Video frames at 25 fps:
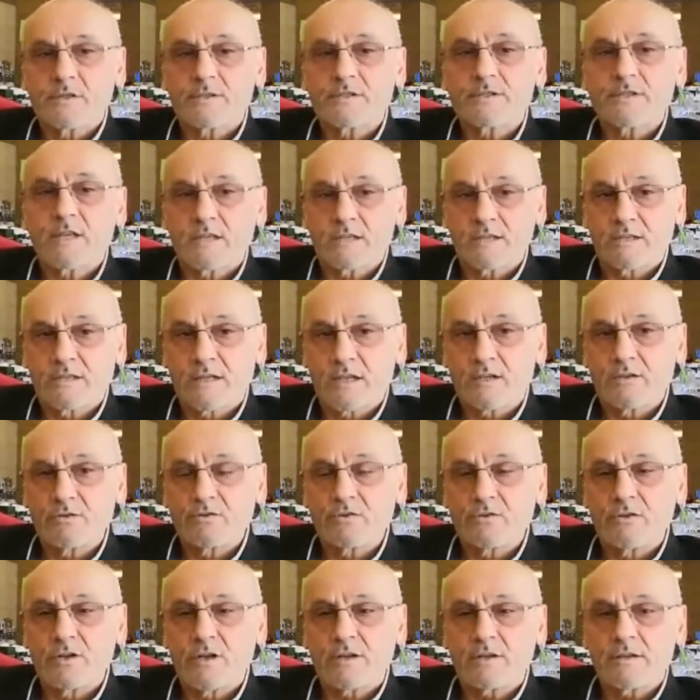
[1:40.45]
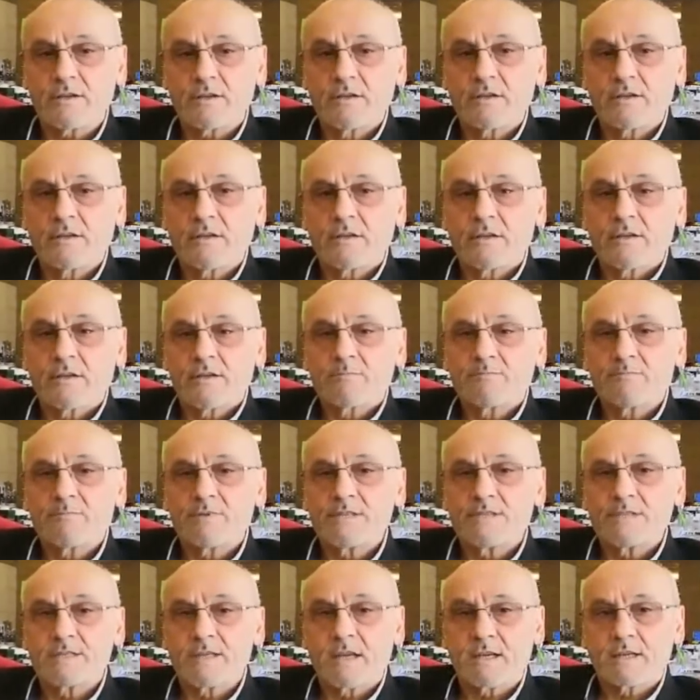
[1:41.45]
Satın alıyorlar.
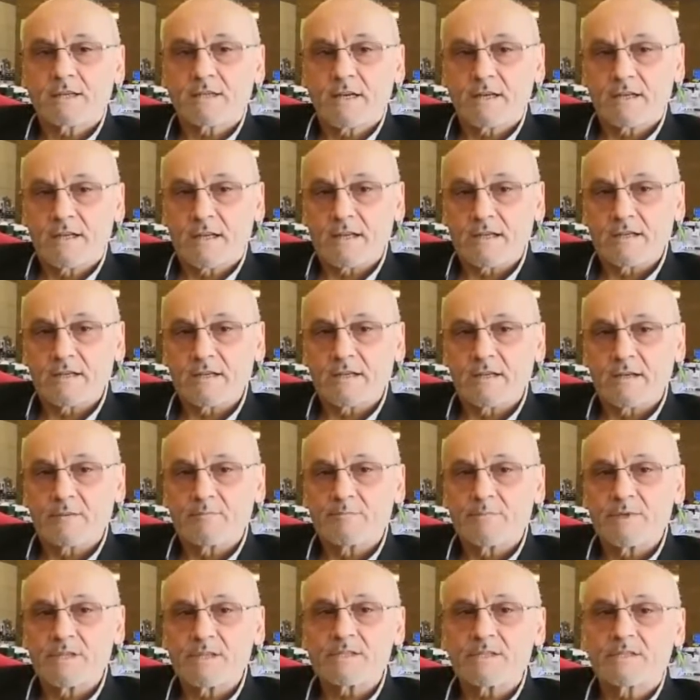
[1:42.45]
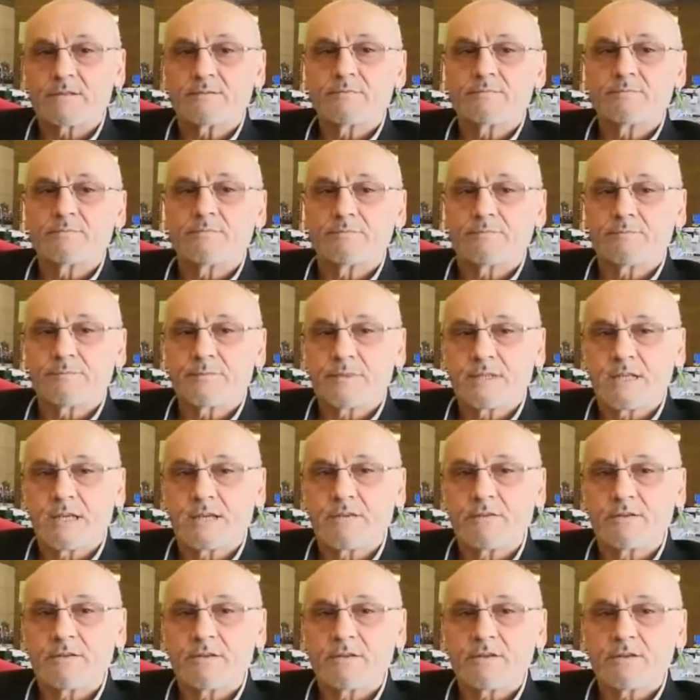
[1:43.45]
Bizler kanalıyla. Biz bir
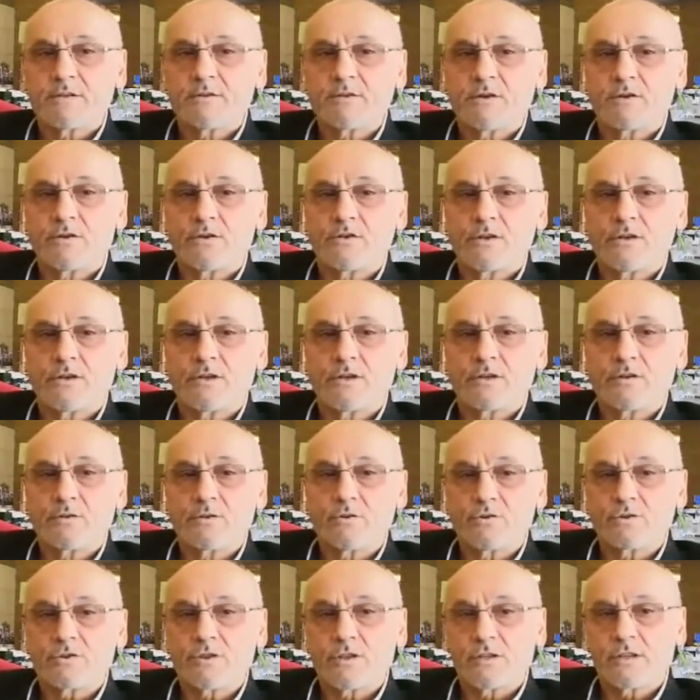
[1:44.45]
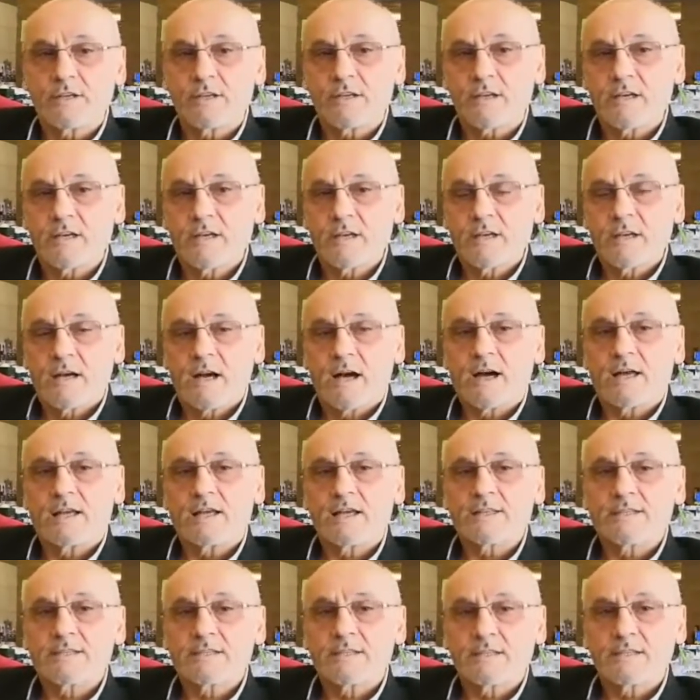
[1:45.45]
nevi e, ortada
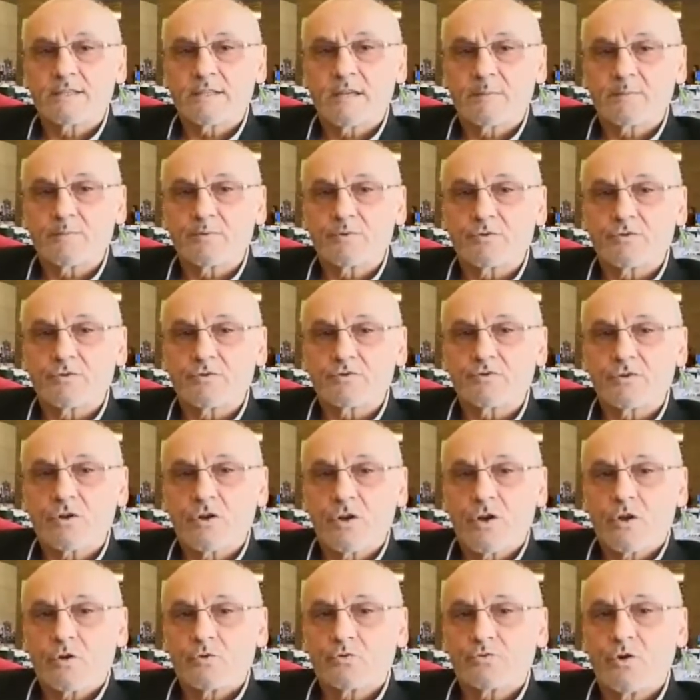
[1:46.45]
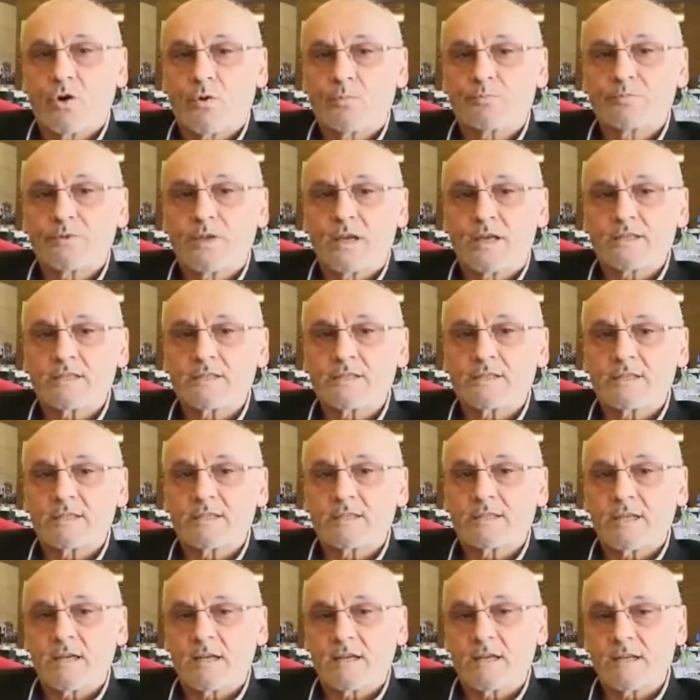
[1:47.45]
aracılık yapıyoruz toptancı,
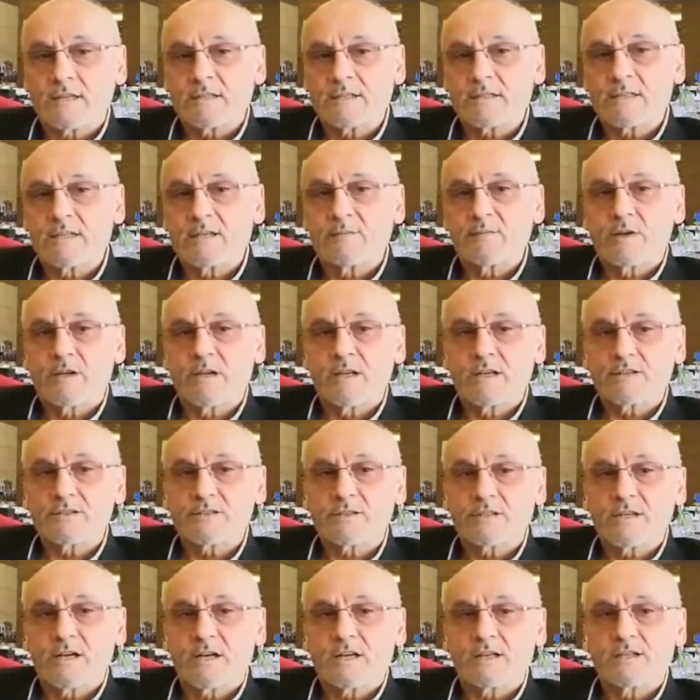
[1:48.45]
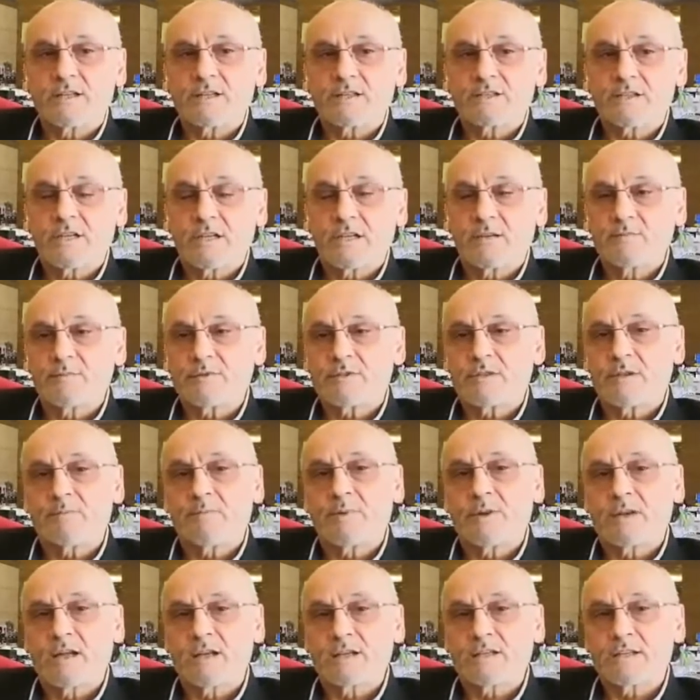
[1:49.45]
ithalatçı, imalatçı kardeşlerimizle
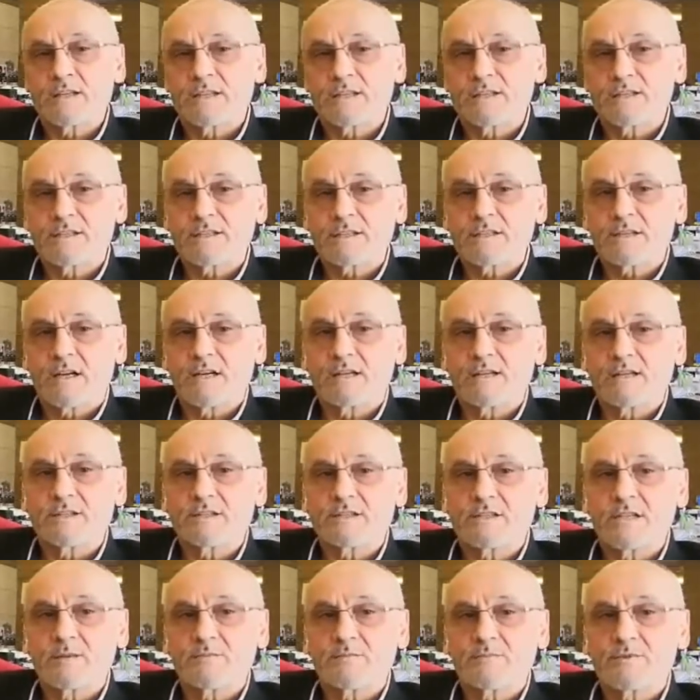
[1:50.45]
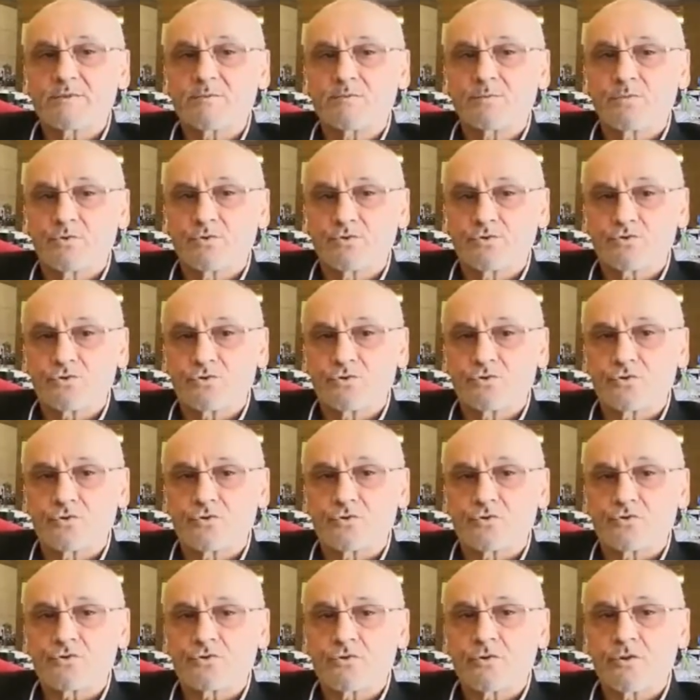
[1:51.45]
perakendeci kardeşlerimizi
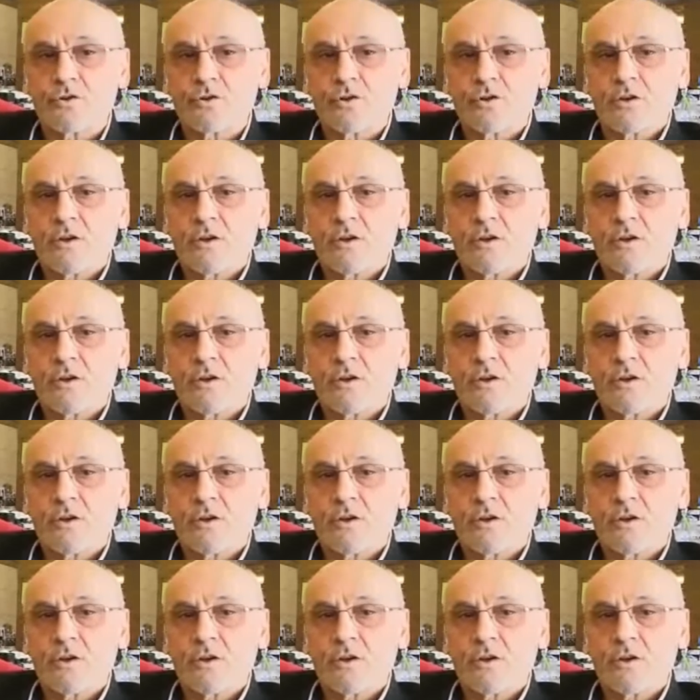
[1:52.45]
buluşturuyoruz.